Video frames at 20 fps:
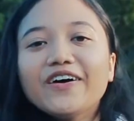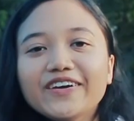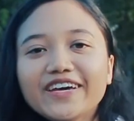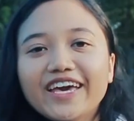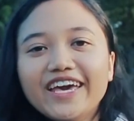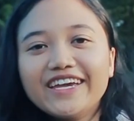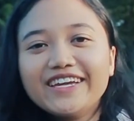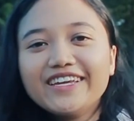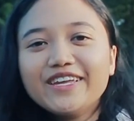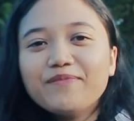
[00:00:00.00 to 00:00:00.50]

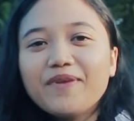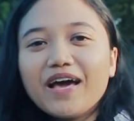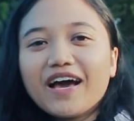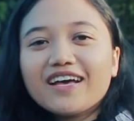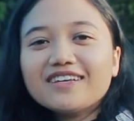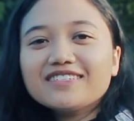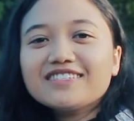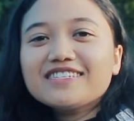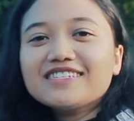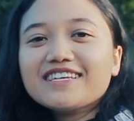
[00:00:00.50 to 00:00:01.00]
Oke, di
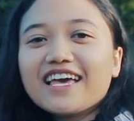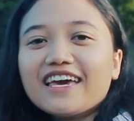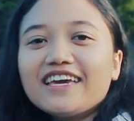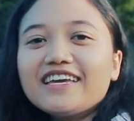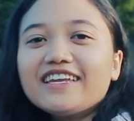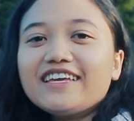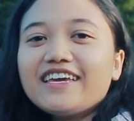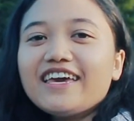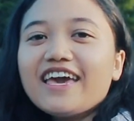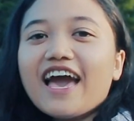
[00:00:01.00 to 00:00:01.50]
belakang Siska
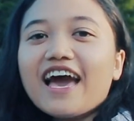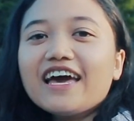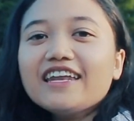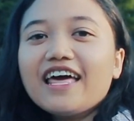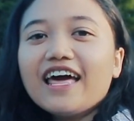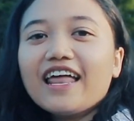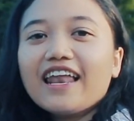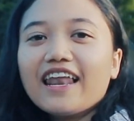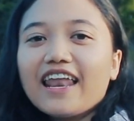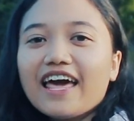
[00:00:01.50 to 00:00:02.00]
ini
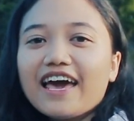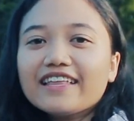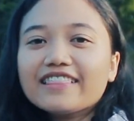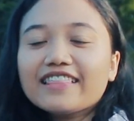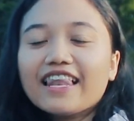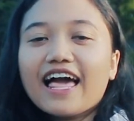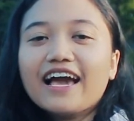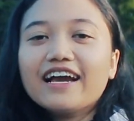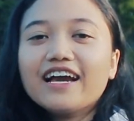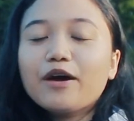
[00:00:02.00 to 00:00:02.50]
adalah
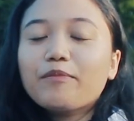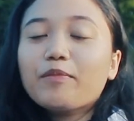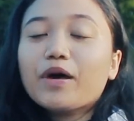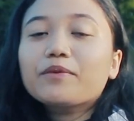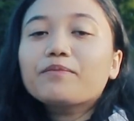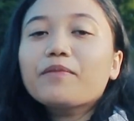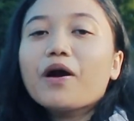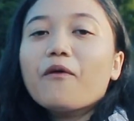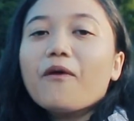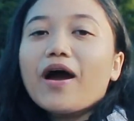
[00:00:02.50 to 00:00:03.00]
Telaga
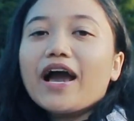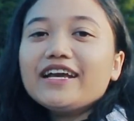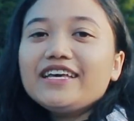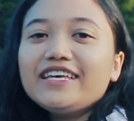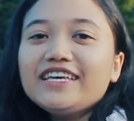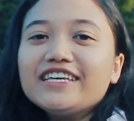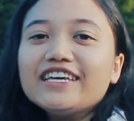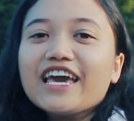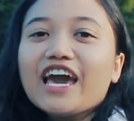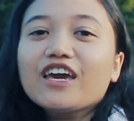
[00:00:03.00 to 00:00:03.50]

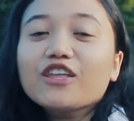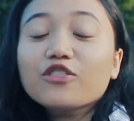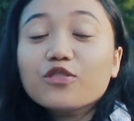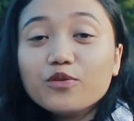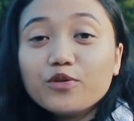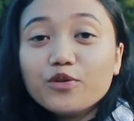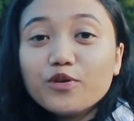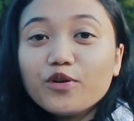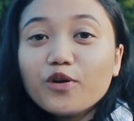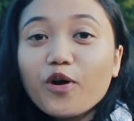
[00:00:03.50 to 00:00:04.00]
Patmawangi,
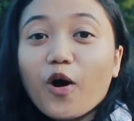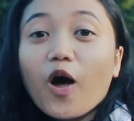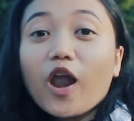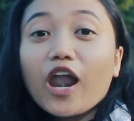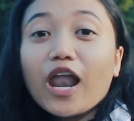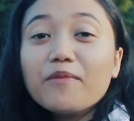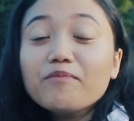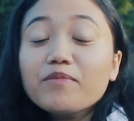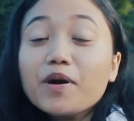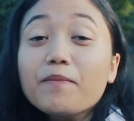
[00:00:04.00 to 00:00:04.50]
yaitu
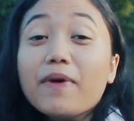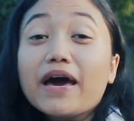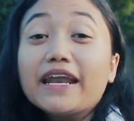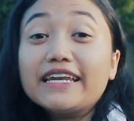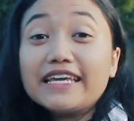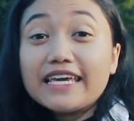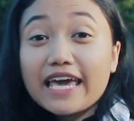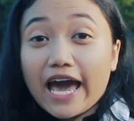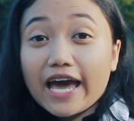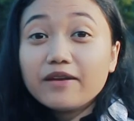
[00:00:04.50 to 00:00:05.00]
kolam
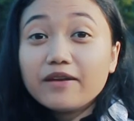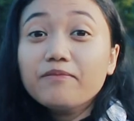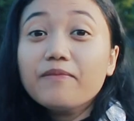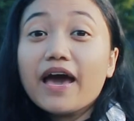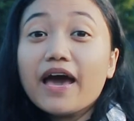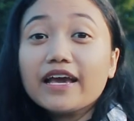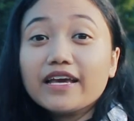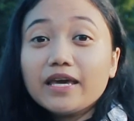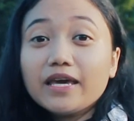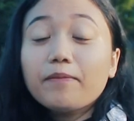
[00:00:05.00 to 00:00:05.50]
pemandian
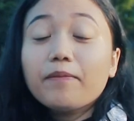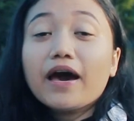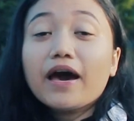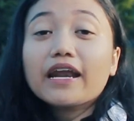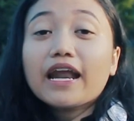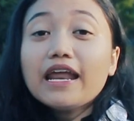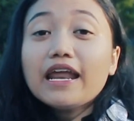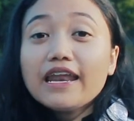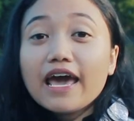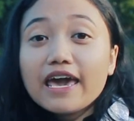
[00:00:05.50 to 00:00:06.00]
bagi
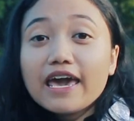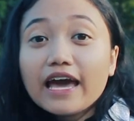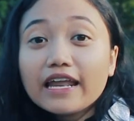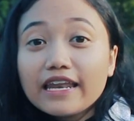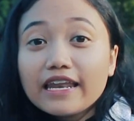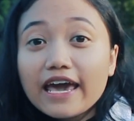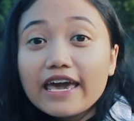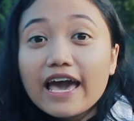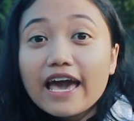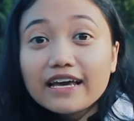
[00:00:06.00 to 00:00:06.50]
para
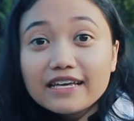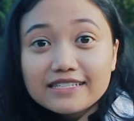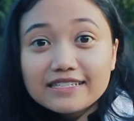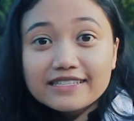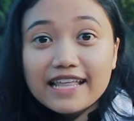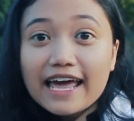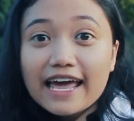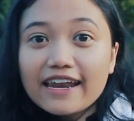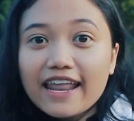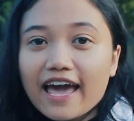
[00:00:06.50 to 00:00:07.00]
dayang-dayang
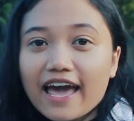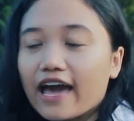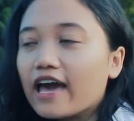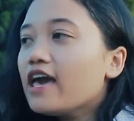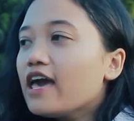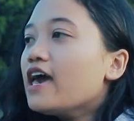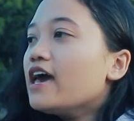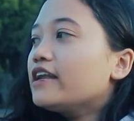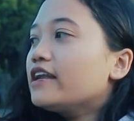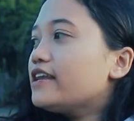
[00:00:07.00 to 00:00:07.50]
istana.
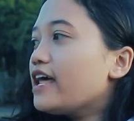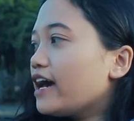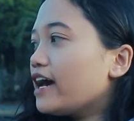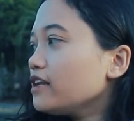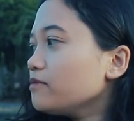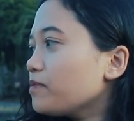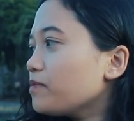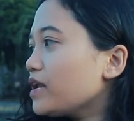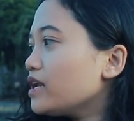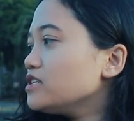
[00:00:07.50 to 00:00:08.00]

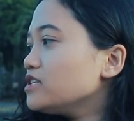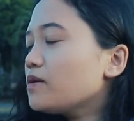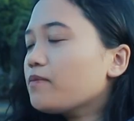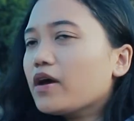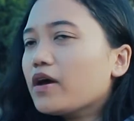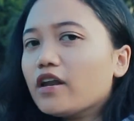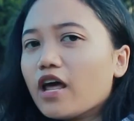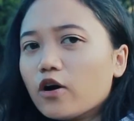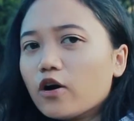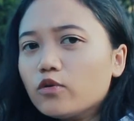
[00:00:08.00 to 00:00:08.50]
Dan pada
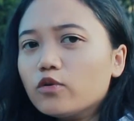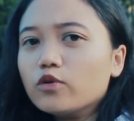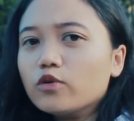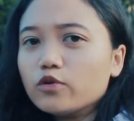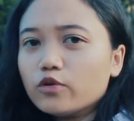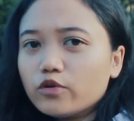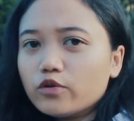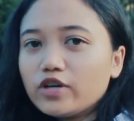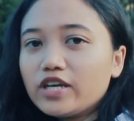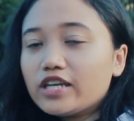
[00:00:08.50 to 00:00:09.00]
zaman
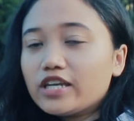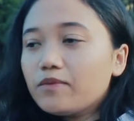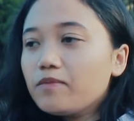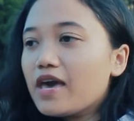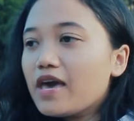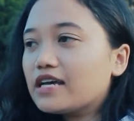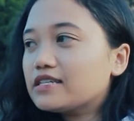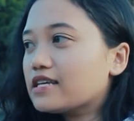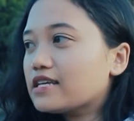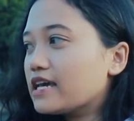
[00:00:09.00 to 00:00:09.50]
dahulu ini
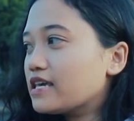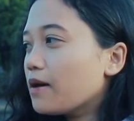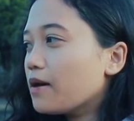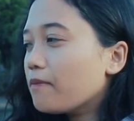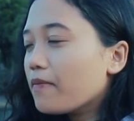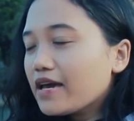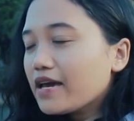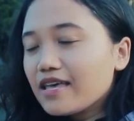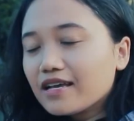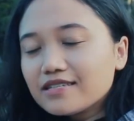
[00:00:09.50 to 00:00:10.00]

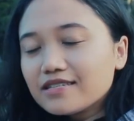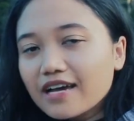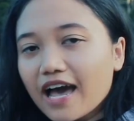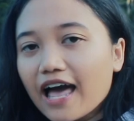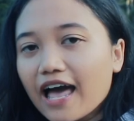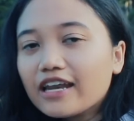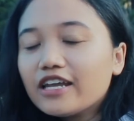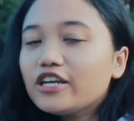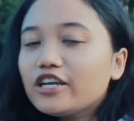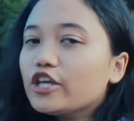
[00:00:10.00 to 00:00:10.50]
biasanya banyak
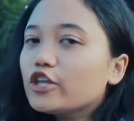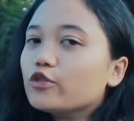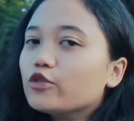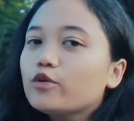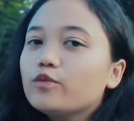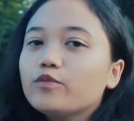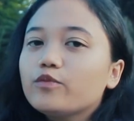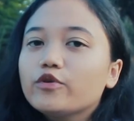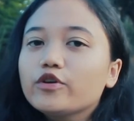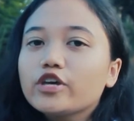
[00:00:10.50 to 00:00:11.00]
sekali
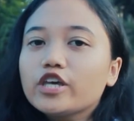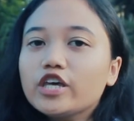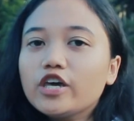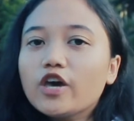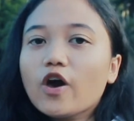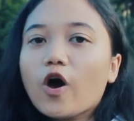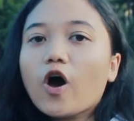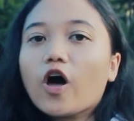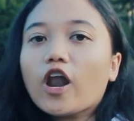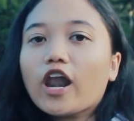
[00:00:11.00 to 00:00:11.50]

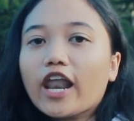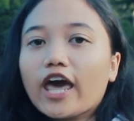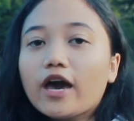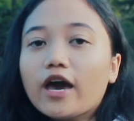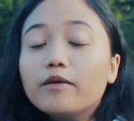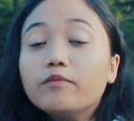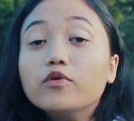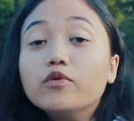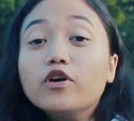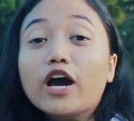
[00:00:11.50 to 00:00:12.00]
ditumbuhi oleh
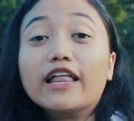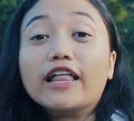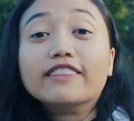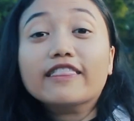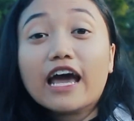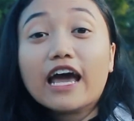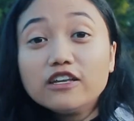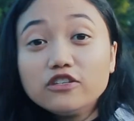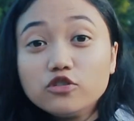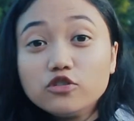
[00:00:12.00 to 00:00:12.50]
bunga
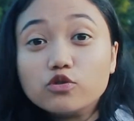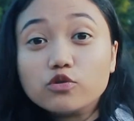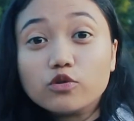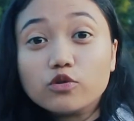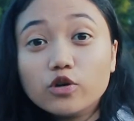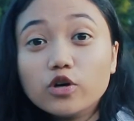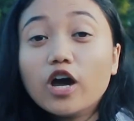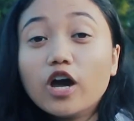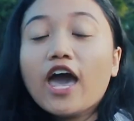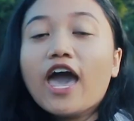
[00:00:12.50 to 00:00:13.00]

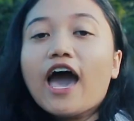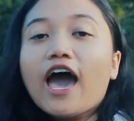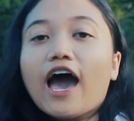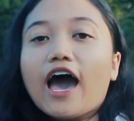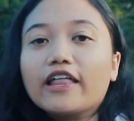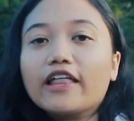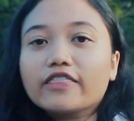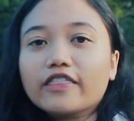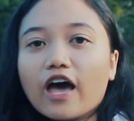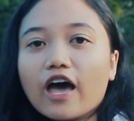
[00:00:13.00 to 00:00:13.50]
tanjung
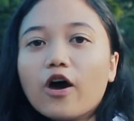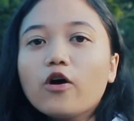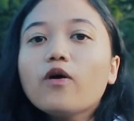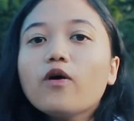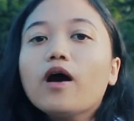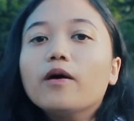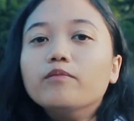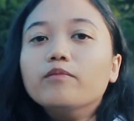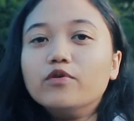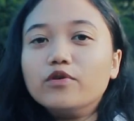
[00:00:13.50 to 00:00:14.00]

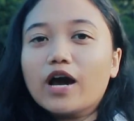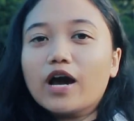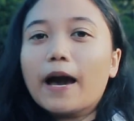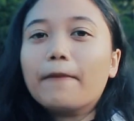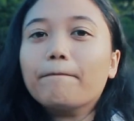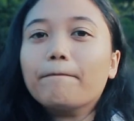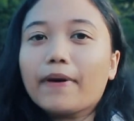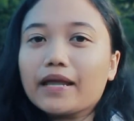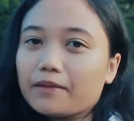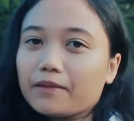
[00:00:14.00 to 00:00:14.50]
atau bunga
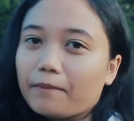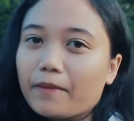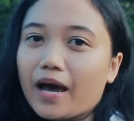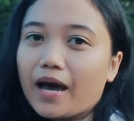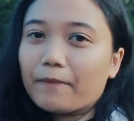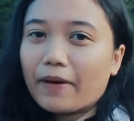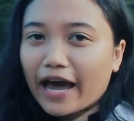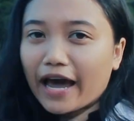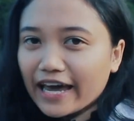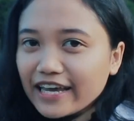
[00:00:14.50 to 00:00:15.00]

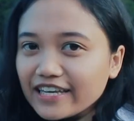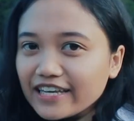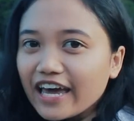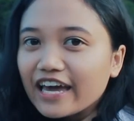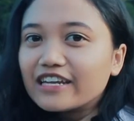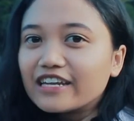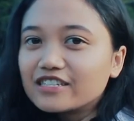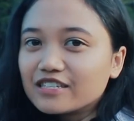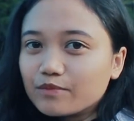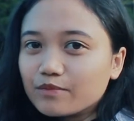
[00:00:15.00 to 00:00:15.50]
patma,
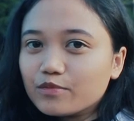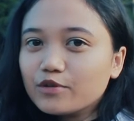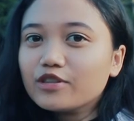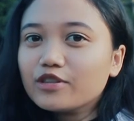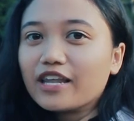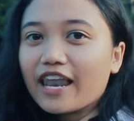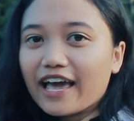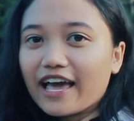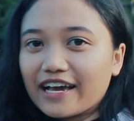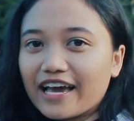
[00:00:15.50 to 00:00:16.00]
makanya
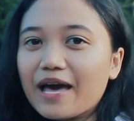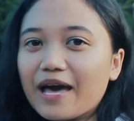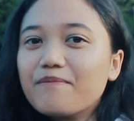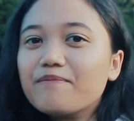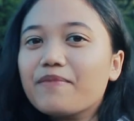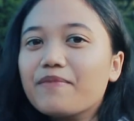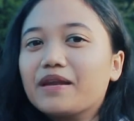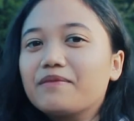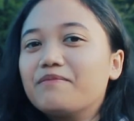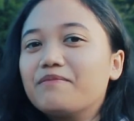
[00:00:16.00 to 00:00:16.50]
disebut Telaga
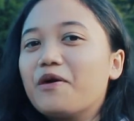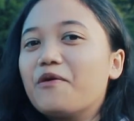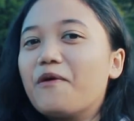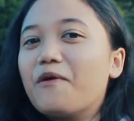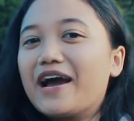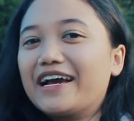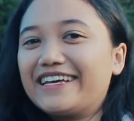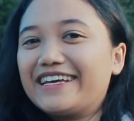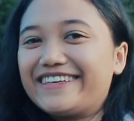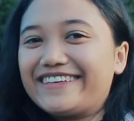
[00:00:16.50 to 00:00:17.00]

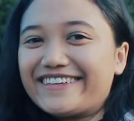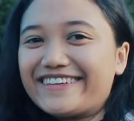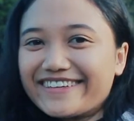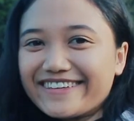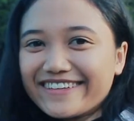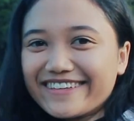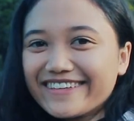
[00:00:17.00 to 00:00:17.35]
Patmawangi.